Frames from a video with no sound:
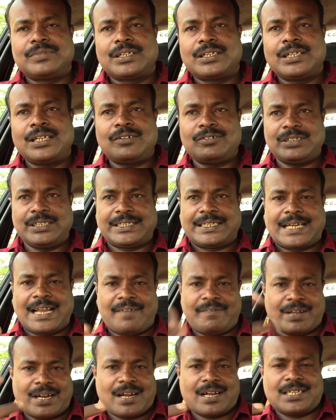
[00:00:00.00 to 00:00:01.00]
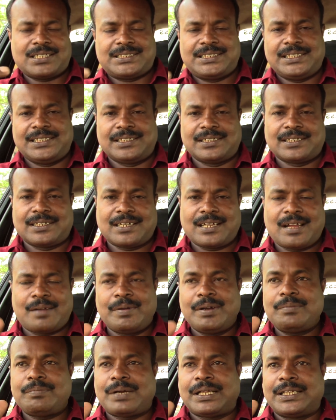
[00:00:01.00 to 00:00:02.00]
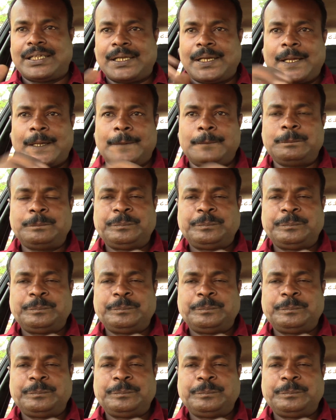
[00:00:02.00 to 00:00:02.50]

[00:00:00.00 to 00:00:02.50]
இதில் வந்து கிளவரான சீன் அப்படின்னு பார்த்தீங்கன்னா